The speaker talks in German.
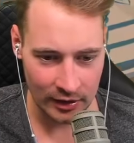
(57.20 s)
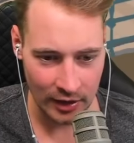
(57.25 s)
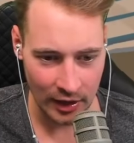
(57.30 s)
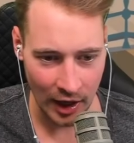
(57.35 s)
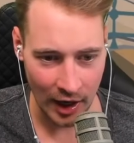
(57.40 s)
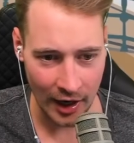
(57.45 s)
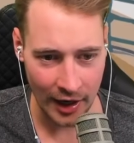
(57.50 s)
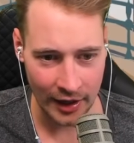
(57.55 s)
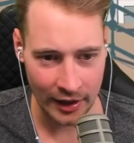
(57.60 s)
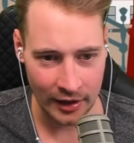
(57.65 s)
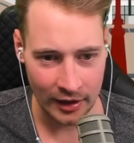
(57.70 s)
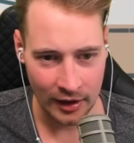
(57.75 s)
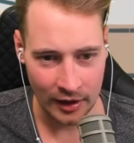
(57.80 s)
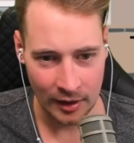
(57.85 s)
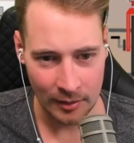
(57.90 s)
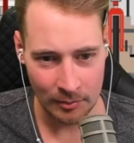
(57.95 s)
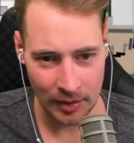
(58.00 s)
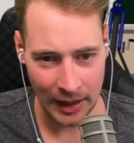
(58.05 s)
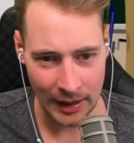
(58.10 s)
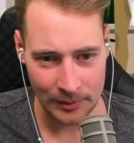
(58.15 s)
Nein!
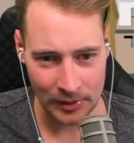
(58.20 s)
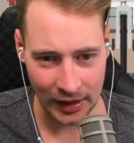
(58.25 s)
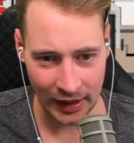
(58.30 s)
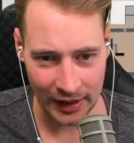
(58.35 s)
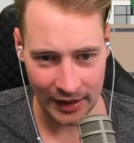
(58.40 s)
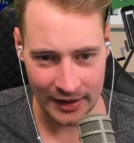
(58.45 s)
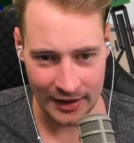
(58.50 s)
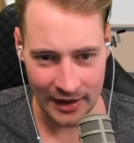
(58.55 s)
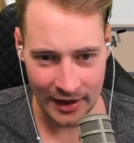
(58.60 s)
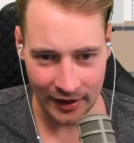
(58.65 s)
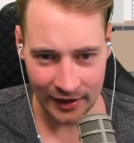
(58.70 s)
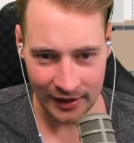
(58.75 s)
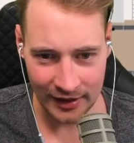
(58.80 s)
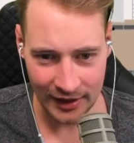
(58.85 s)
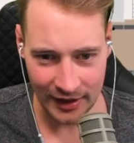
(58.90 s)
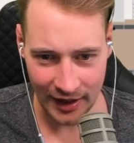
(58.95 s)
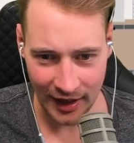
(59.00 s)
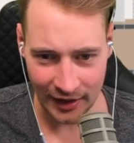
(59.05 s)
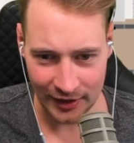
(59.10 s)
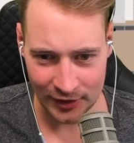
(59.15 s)
Bleib drin.
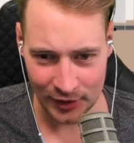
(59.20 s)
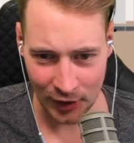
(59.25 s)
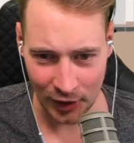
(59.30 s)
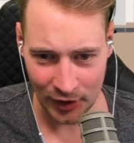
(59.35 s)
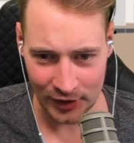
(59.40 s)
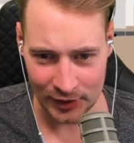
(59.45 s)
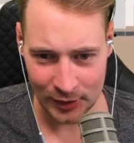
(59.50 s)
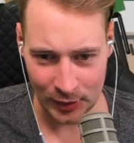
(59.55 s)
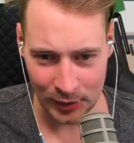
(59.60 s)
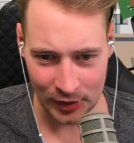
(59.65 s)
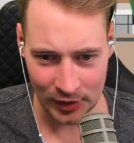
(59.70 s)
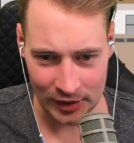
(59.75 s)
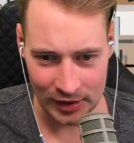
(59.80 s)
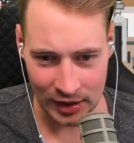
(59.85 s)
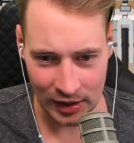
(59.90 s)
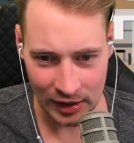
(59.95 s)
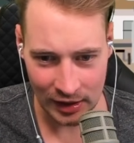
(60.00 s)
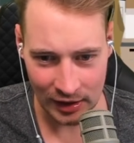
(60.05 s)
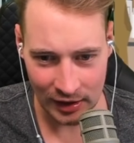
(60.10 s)
Ja, so ist gut.